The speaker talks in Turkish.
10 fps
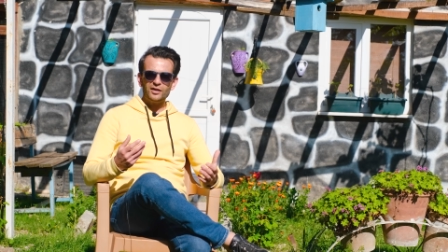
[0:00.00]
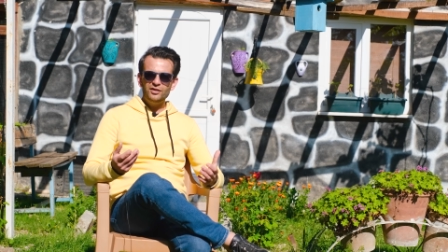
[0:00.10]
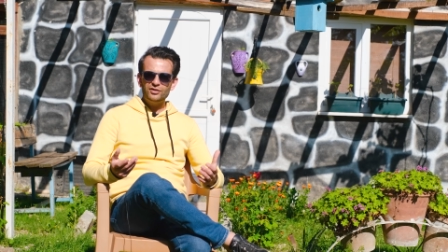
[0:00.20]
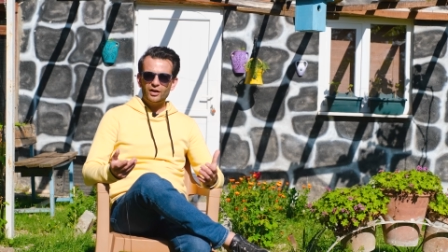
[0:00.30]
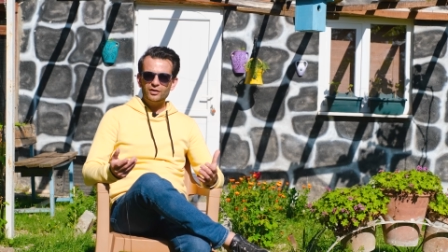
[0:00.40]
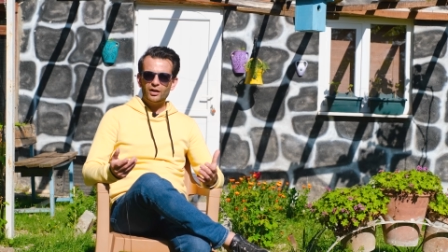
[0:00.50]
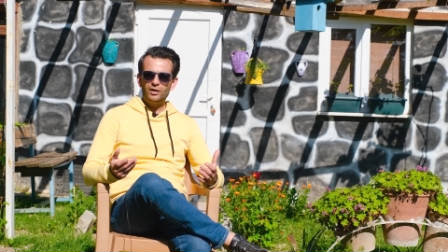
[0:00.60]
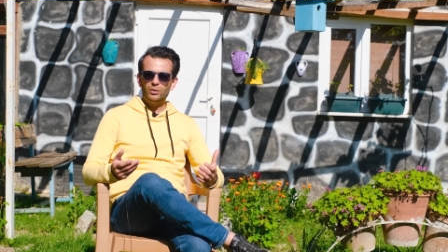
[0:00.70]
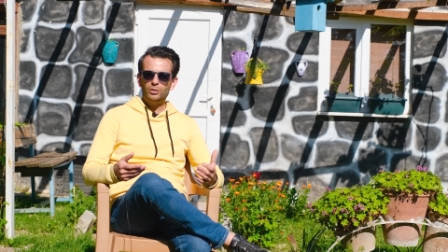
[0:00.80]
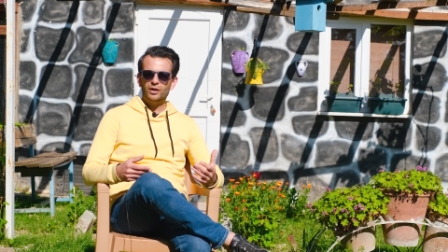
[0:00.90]

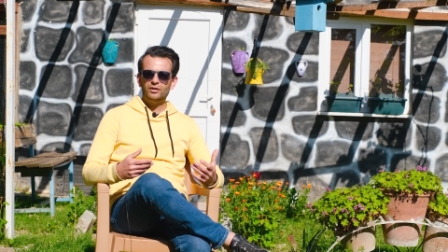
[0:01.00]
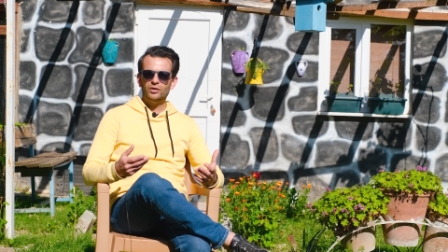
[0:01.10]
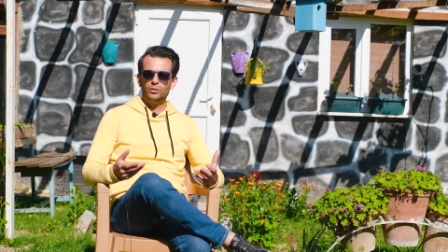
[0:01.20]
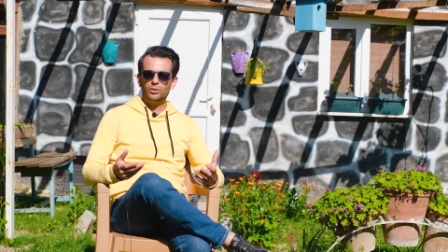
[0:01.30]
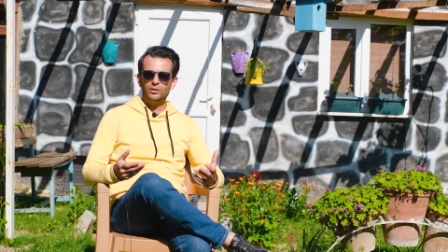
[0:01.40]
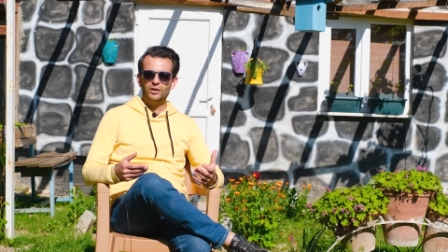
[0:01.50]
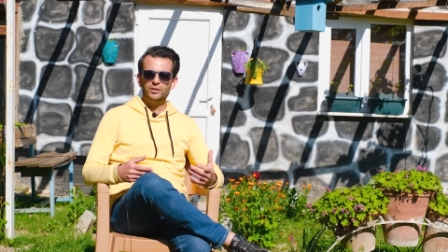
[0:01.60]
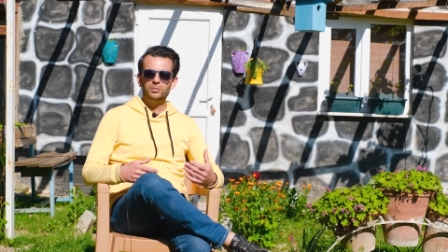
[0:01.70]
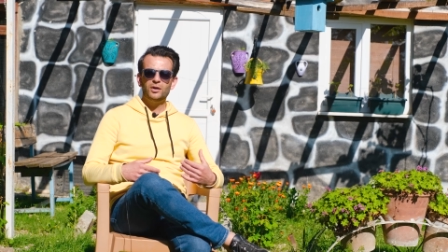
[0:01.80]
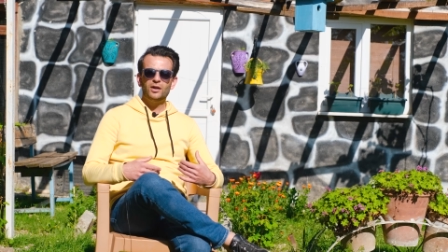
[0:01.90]
insanlarla olan
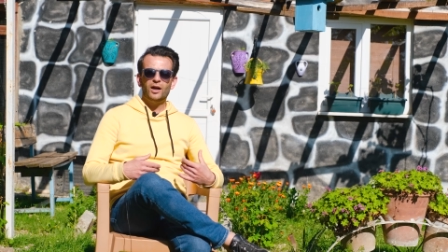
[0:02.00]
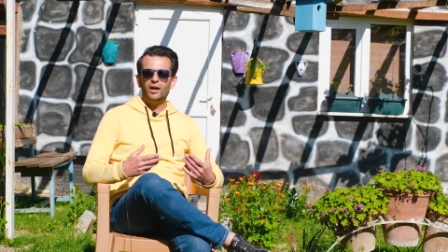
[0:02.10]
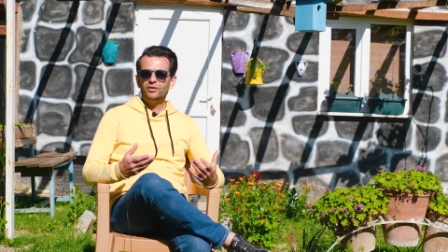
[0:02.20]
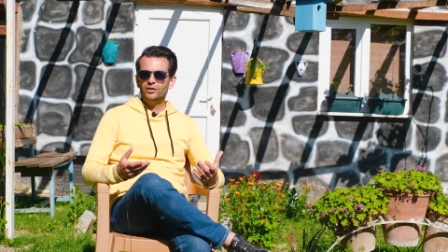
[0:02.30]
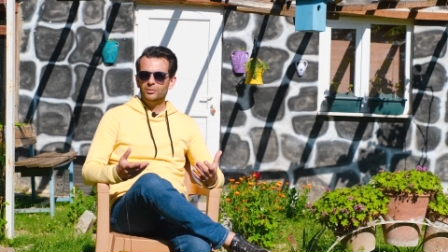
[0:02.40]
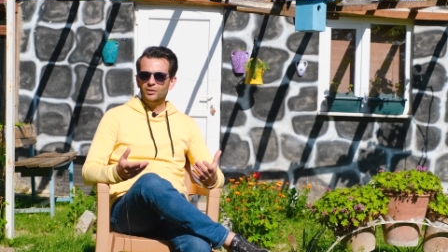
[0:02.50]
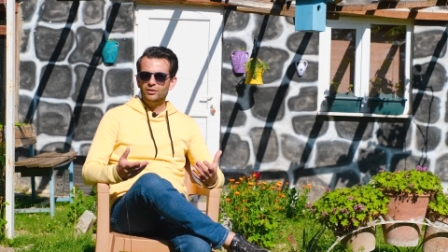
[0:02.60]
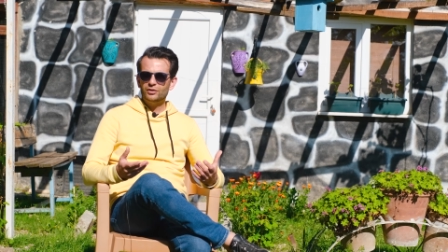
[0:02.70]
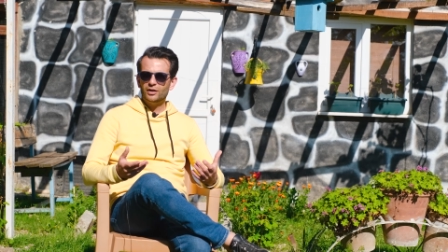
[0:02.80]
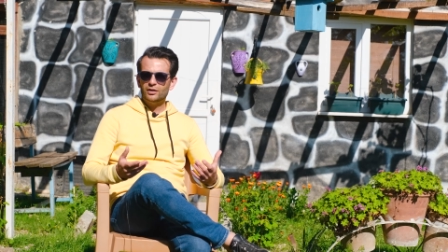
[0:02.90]
diyaloglarım, her şeyim
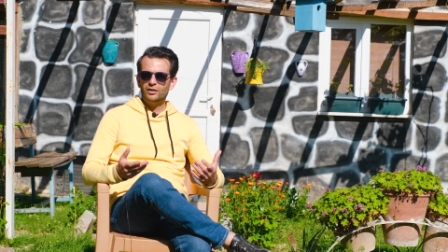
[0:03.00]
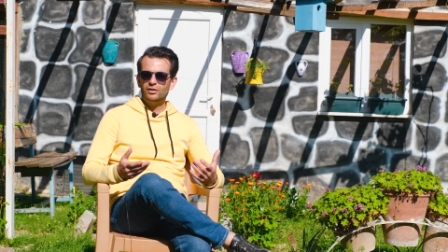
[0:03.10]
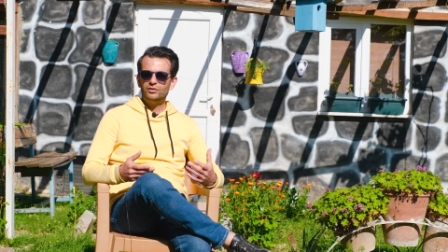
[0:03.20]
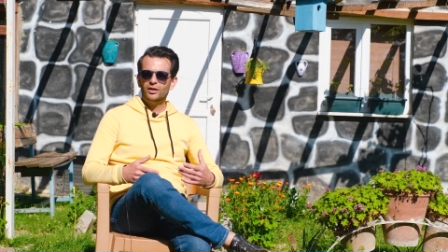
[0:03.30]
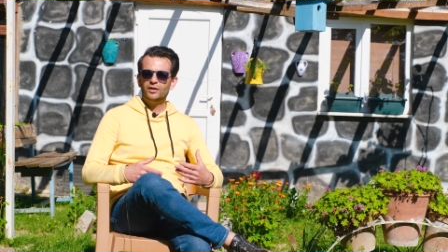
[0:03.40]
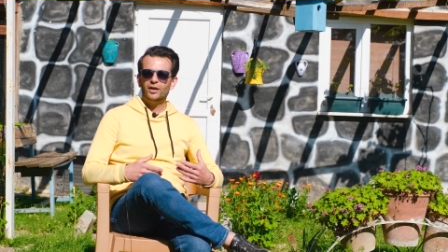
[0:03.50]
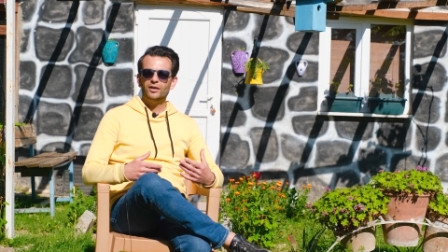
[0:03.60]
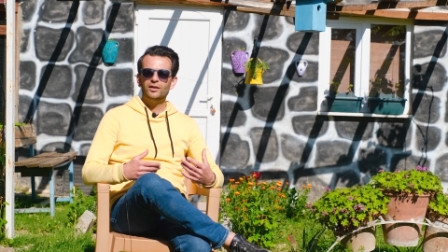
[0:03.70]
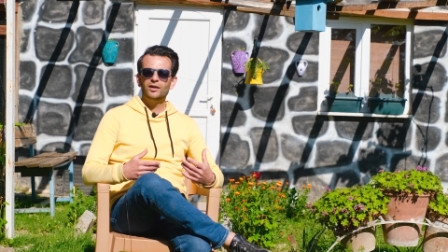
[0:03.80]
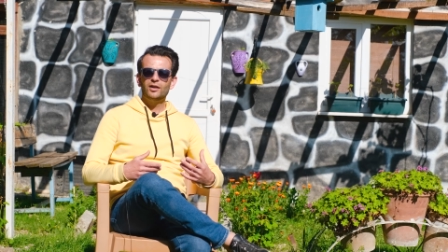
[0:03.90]
değişti arkadaşlar.
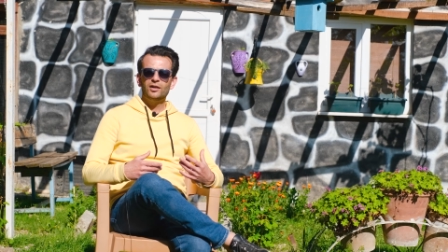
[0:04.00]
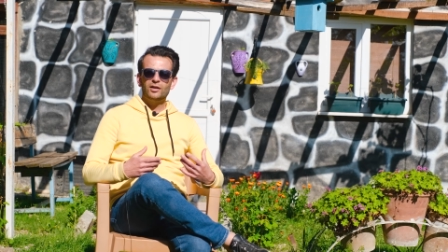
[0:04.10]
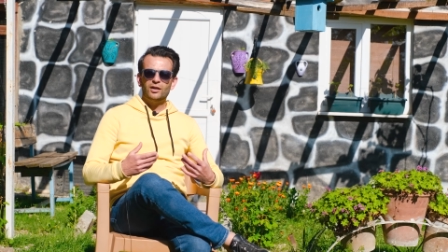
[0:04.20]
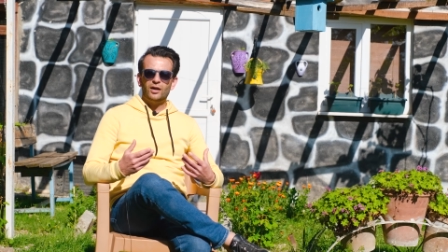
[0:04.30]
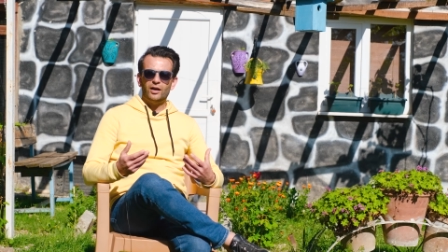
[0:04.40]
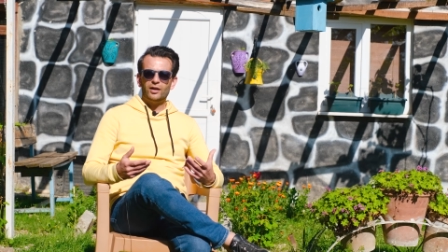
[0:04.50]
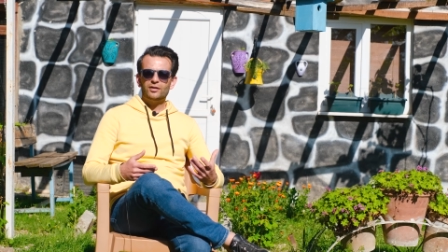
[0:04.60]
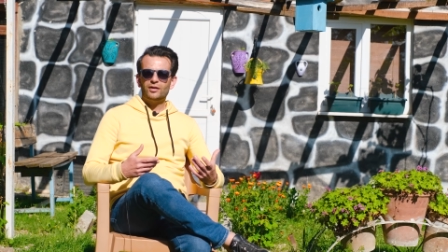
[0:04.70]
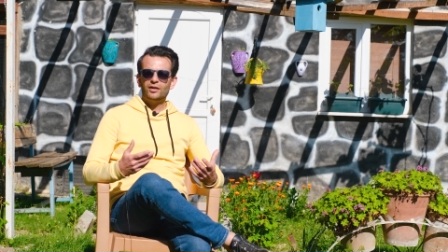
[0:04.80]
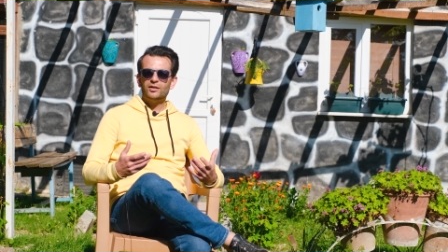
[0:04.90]
Yani
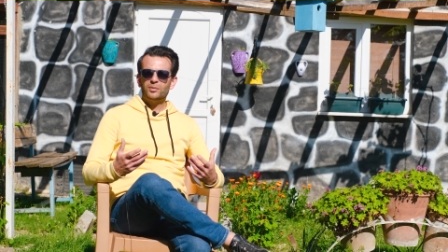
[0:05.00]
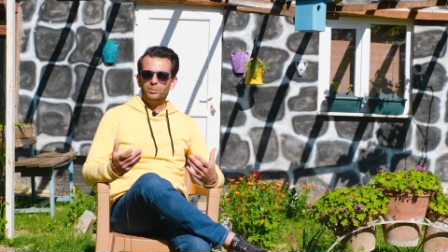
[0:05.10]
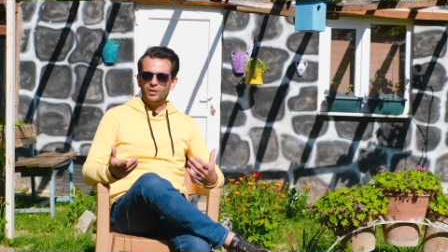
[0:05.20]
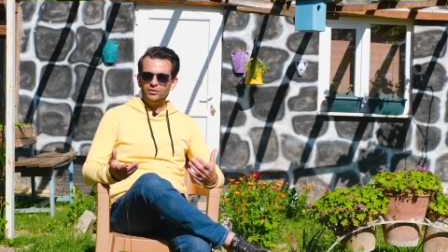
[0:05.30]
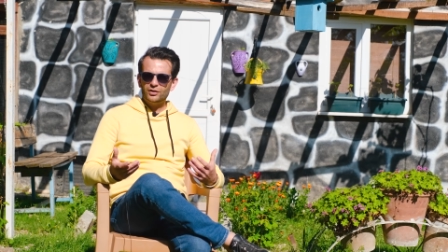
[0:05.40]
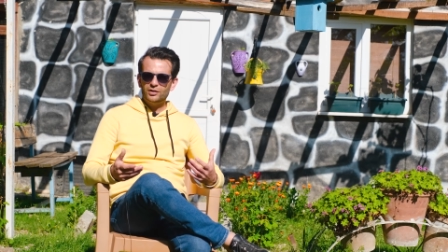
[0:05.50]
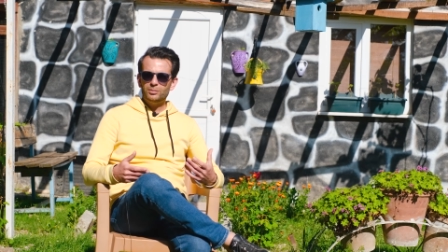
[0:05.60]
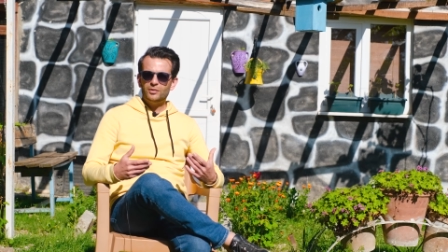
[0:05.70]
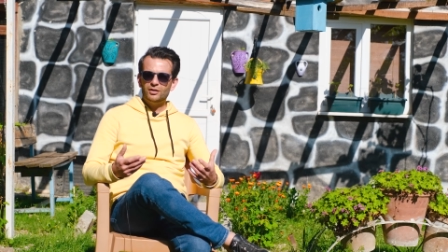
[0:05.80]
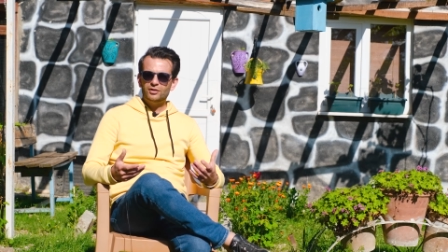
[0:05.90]
hayata yeniden
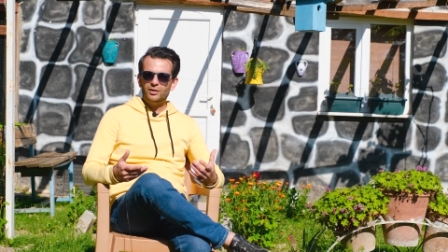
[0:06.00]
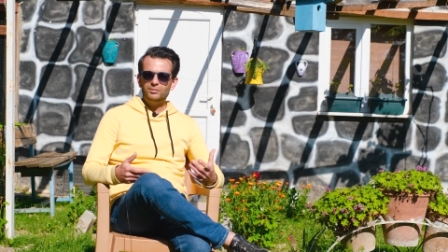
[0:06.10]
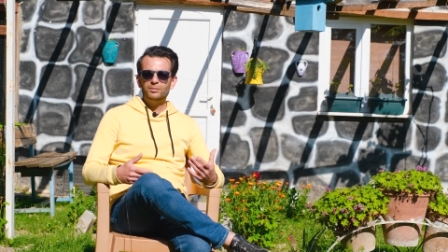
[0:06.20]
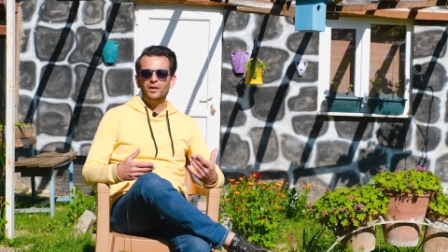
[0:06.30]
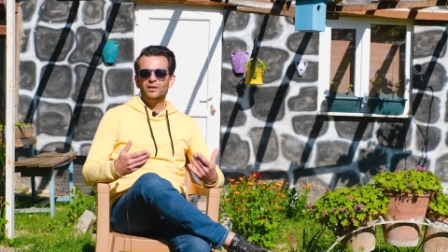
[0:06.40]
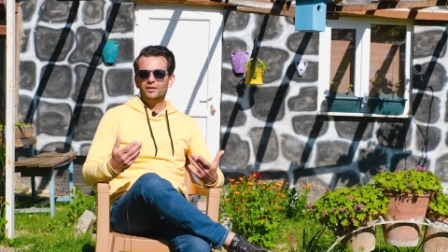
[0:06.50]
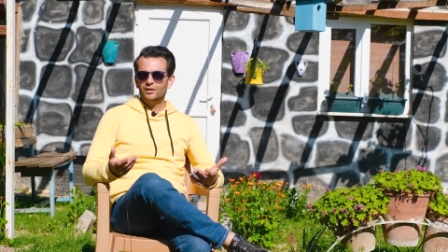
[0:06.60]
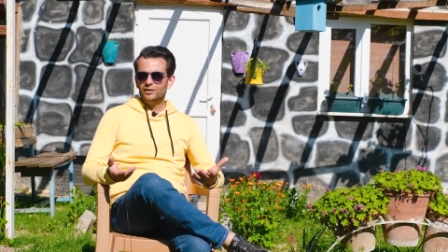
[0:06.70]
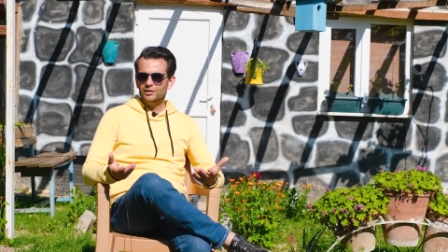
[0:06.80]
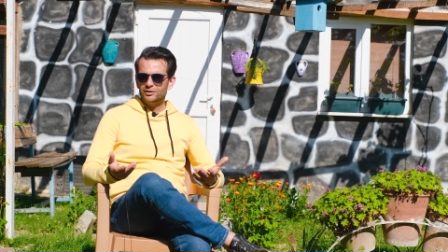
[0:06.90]
başladım desen
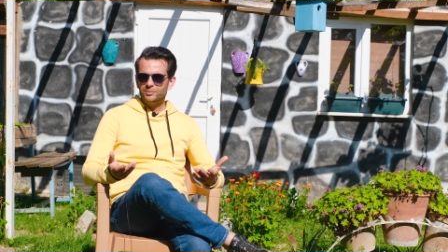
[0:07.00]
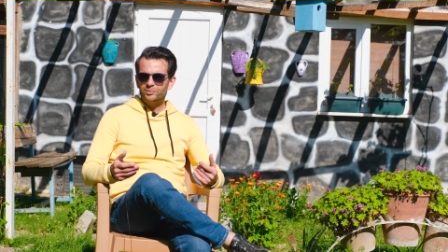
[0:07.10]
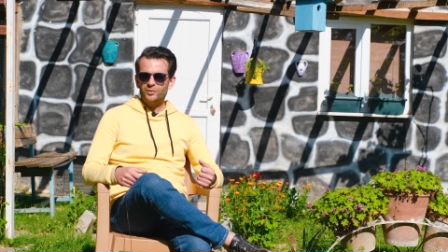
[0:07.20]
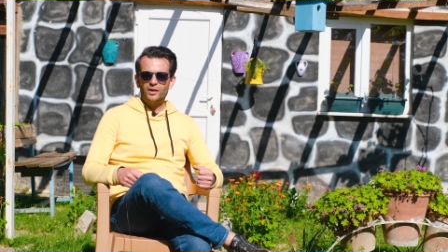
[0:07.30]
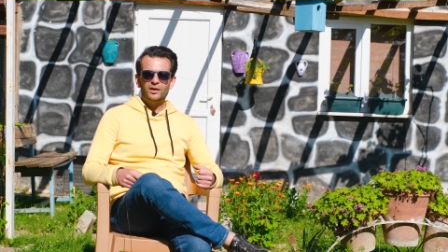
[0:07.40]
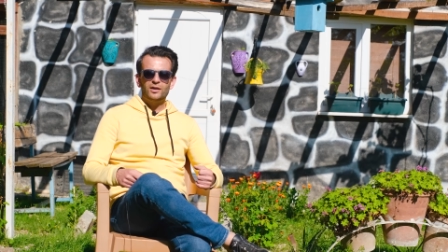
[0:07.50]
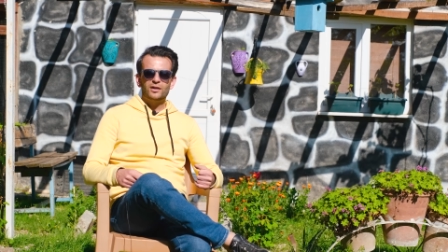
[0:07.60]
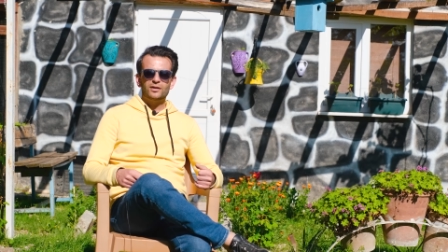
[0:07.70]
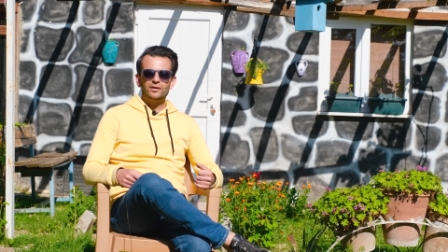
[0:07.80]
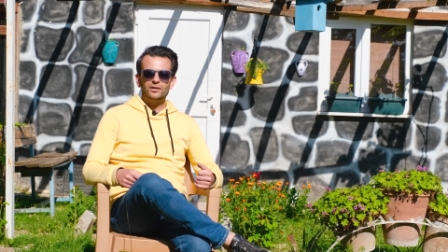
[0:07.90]
yeridir.
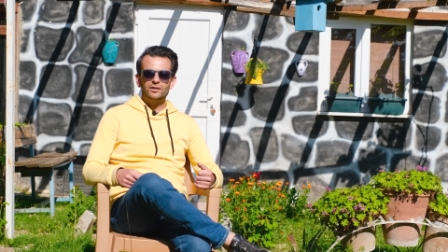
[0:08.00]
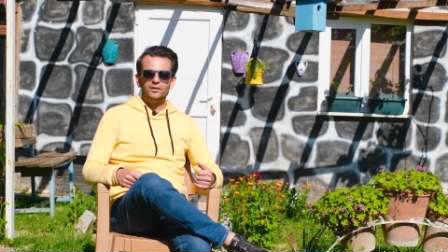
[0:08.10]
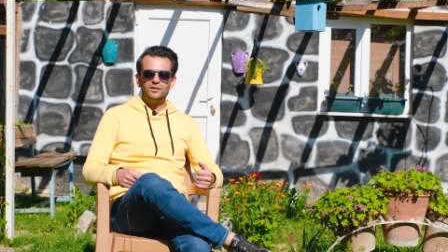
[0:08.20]
E,